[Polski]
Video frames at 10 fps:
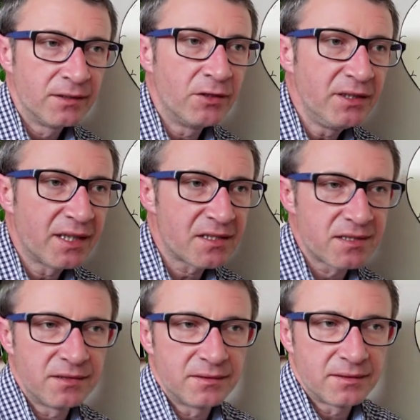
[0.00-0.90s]
No i
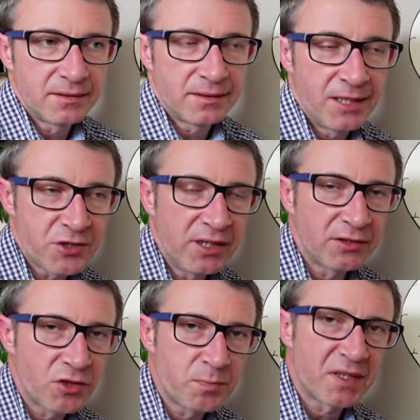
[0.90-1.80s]
teraz e, jeżeli
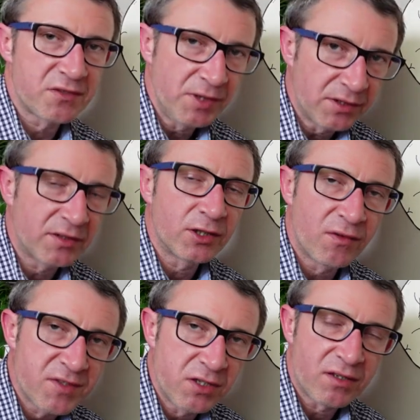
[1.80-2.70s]
ktoś pasuje do
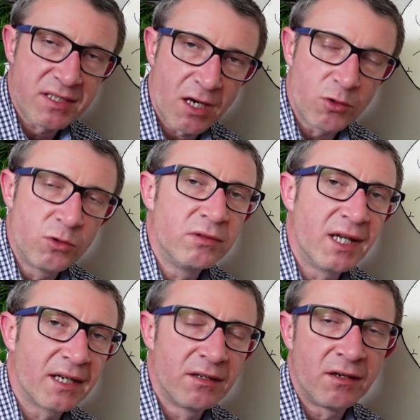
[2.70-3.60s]
tego wzorca
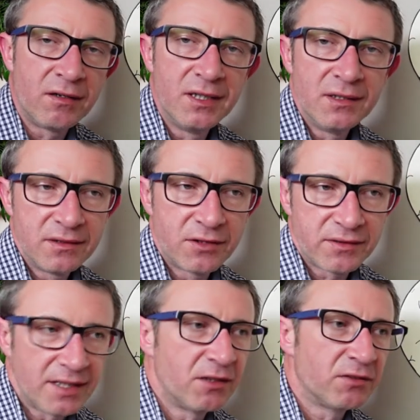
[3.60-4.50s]
ogólnego, do,
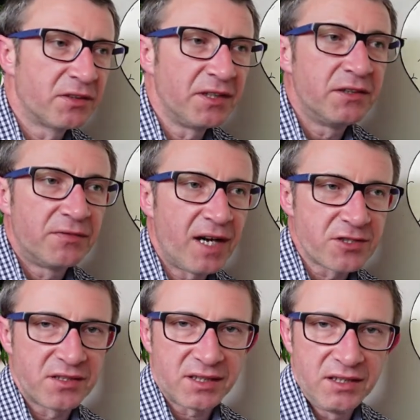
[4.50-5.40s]
tego, do tej
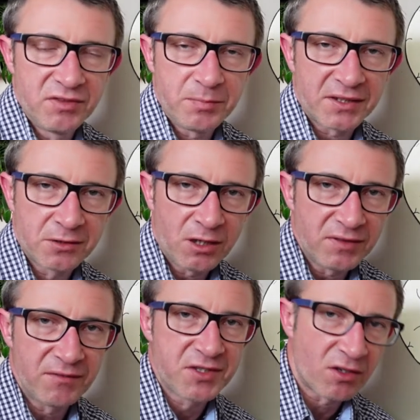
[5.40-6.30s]
twarzy takiej
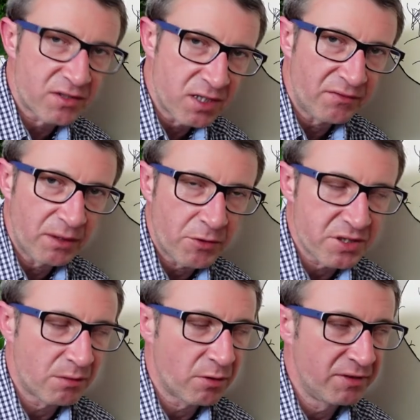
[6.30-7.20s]
wypadkowej, wzorcowej
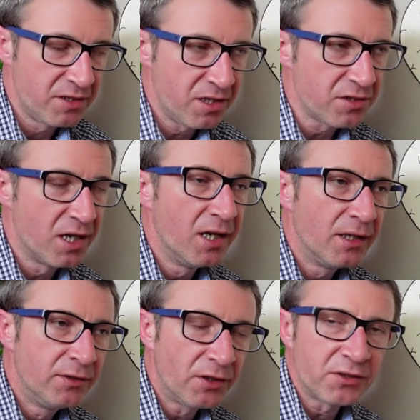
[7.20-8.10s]
można powiedzieć,
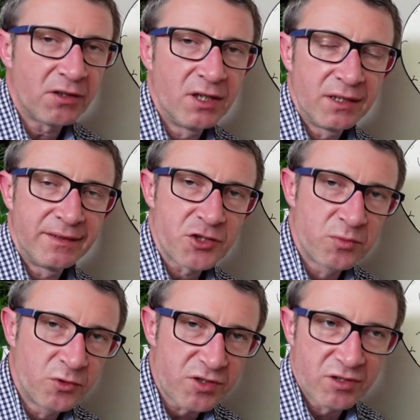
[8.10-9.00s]
no to nasz
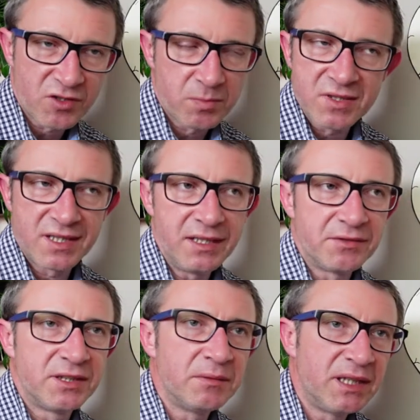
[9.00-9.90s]
mózg rozpoznaje
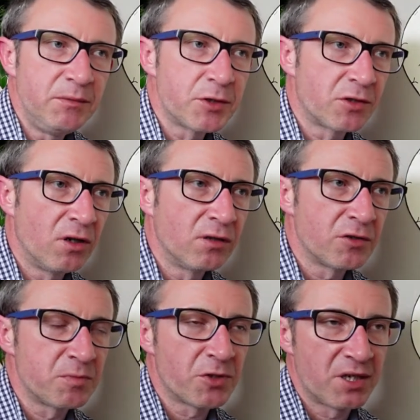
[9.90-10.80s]
w tym kimś
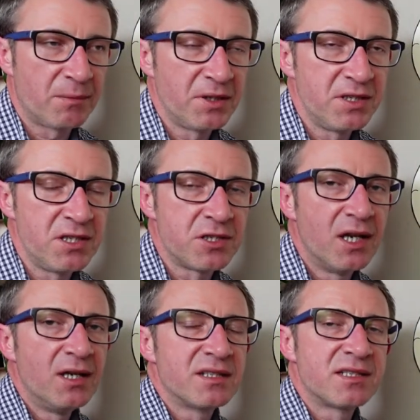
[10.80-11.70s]
kogoś, można powiedzieć,
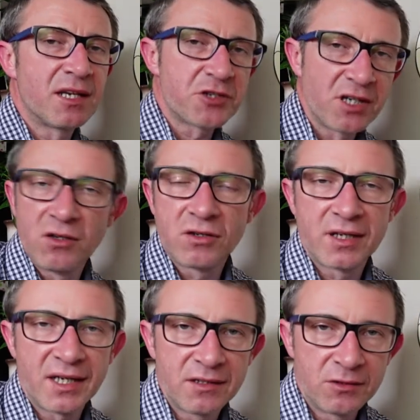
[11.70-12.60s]
z naszego
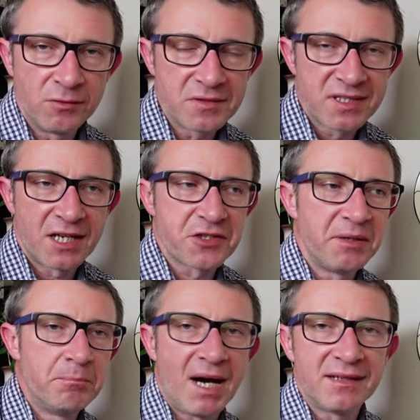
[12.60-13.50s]
kręgu, z naszej
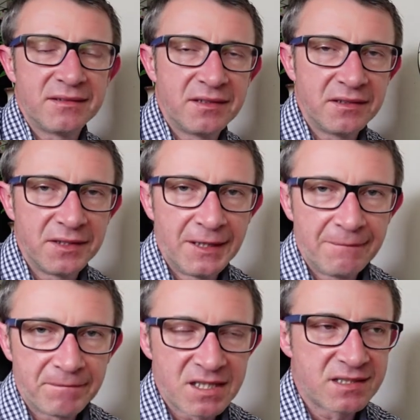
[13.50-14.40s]
bandy,
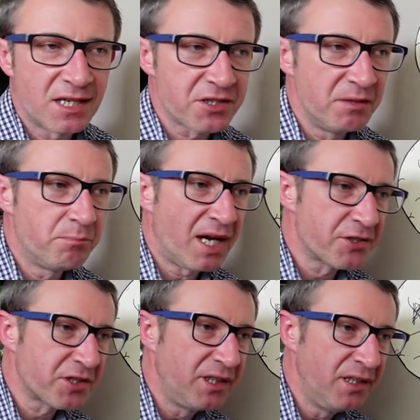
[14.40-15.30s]
z naszej
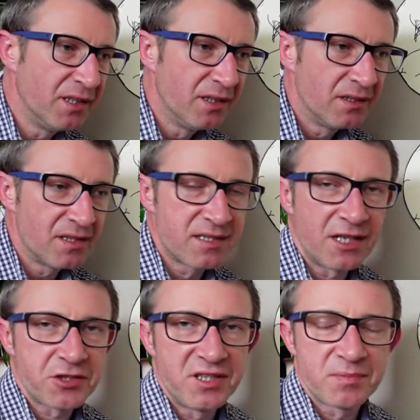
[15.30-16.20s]
paczki, z
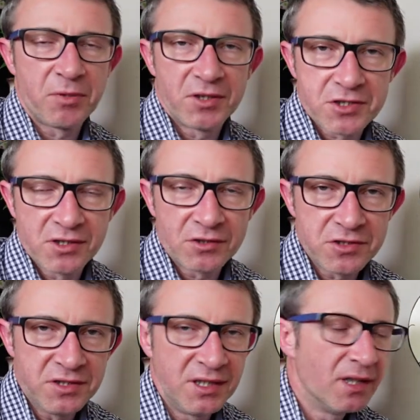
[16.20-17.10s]
naszej
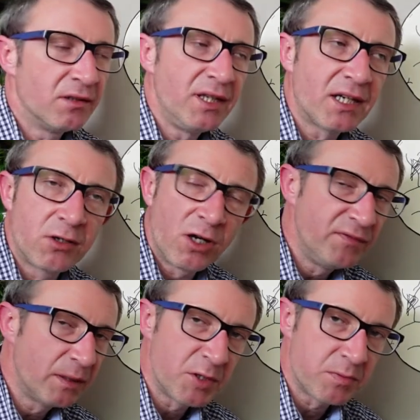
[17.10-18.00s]
społeczności, no
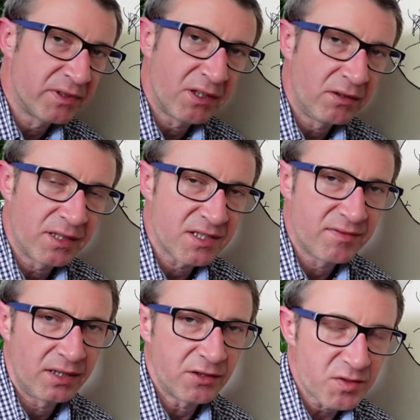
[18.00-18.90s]
jakkolwiek byśmy tego nie
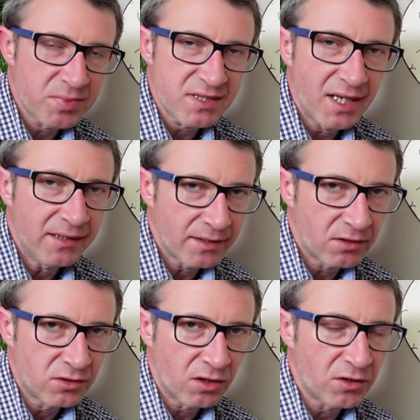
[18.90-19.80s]
nazwali. Rozpoznaje
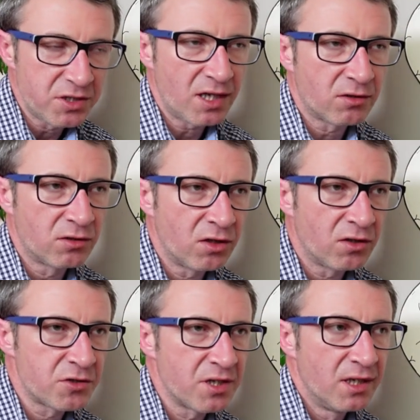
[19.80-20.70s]
tego kogoś jako
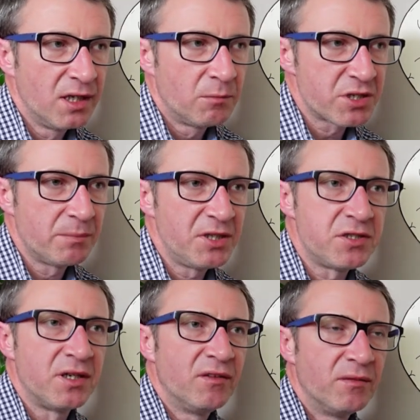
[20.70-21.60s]
kogoś, można
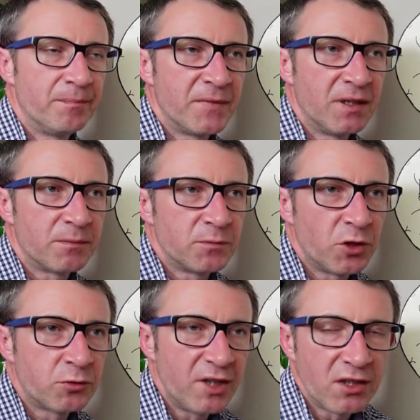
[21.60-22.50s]
powiedzieć, e, do
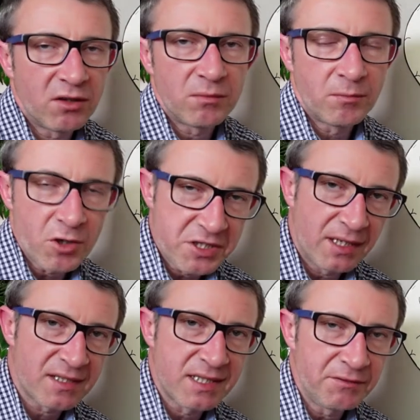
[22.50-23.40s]
którego można
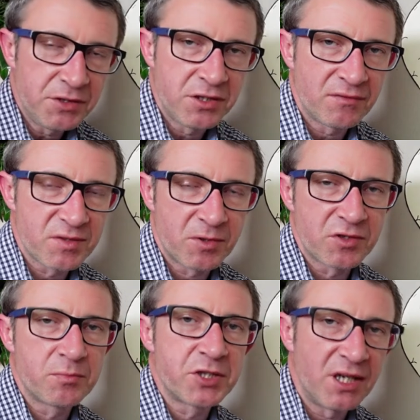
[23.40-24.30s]
nastawić się w
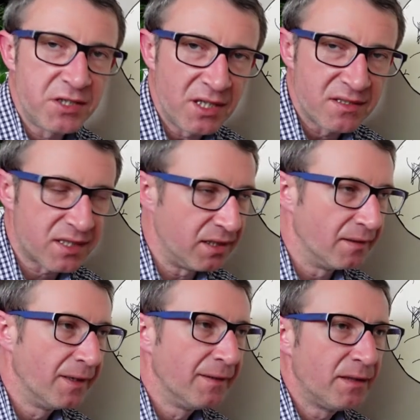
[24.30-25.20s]
sposób przyjacielski.
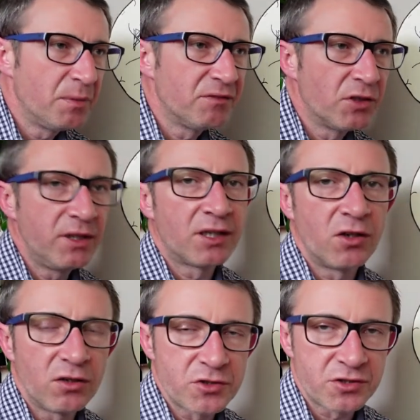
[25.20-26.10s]
Na pewno nie
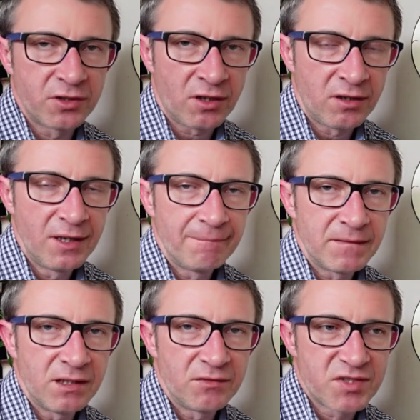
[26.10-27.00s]
kogoś, kto
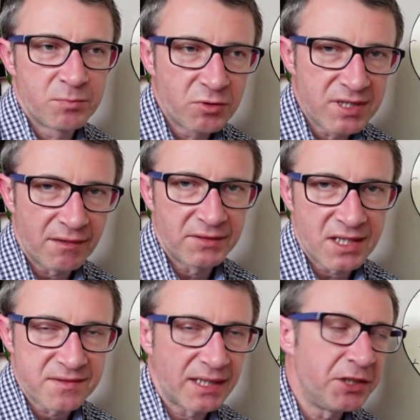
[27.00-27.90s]
e, wzbudza w
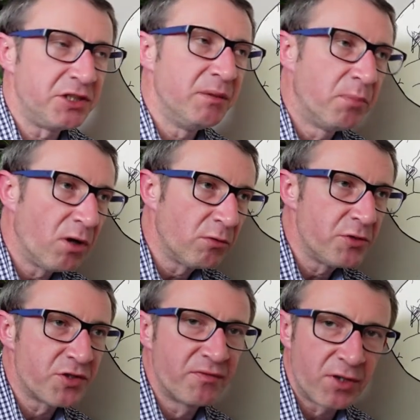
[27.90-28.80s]
nas jakiś niepokój
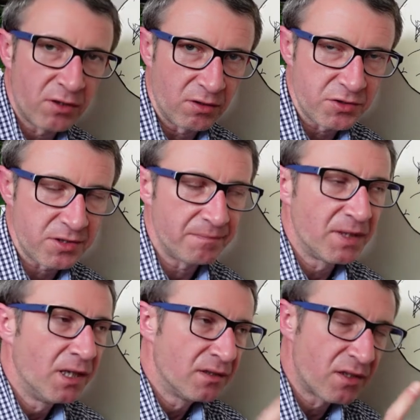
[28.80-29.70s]
czy wrogość.
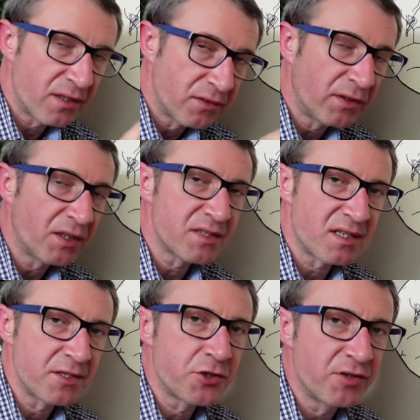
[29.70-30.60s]
Do, do tego
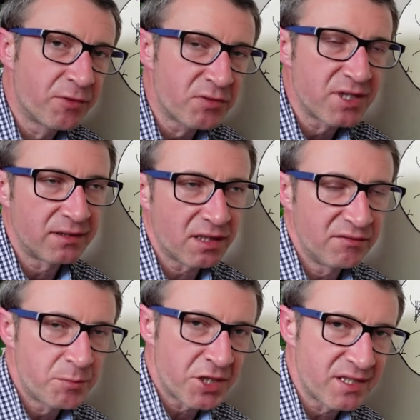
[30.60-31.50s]
zaraz jeszcze wrócę, ja trochę
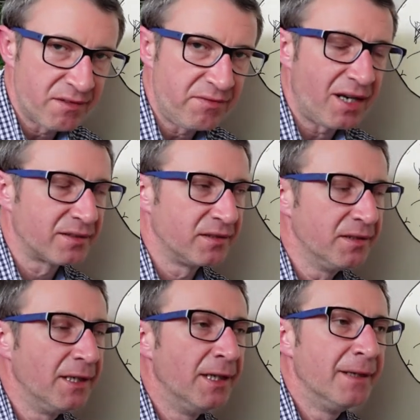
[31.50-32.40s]
wyprzedzam fakty.